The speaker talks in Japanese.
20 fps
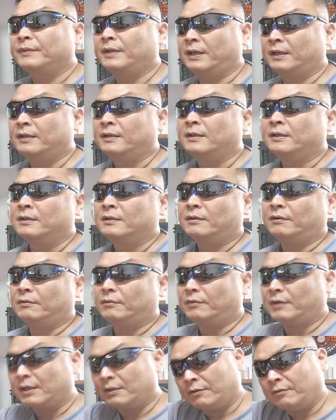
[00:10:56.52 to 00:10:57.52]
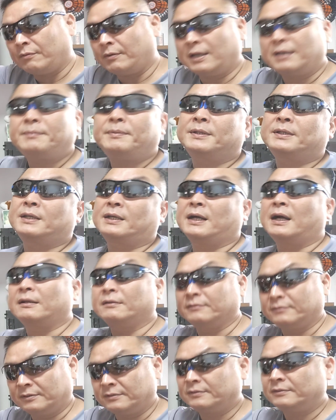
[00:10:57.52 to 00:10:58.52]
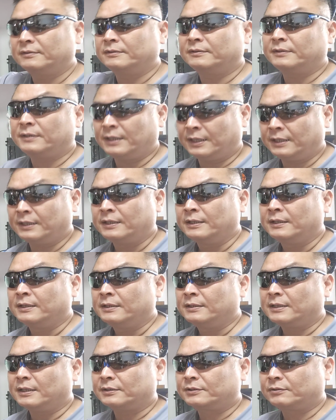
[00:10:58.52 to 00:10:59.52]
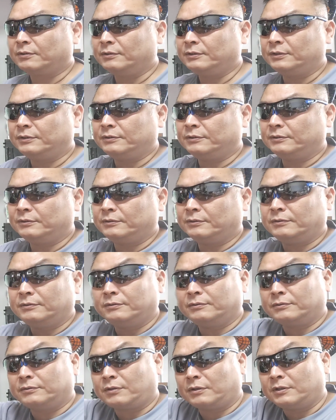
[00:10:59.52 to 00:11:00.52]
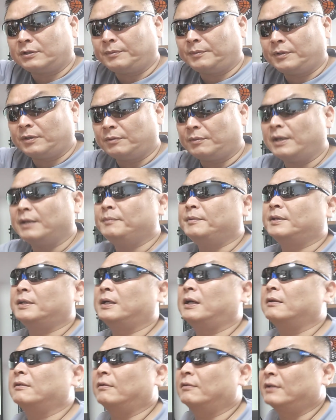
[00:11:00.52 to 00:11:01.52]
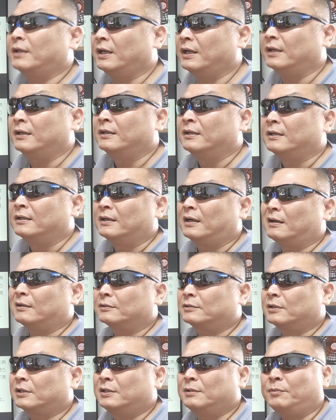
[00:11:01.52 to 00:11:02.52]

ね、あの割引があるね、だそういう取り組みの割引があるので私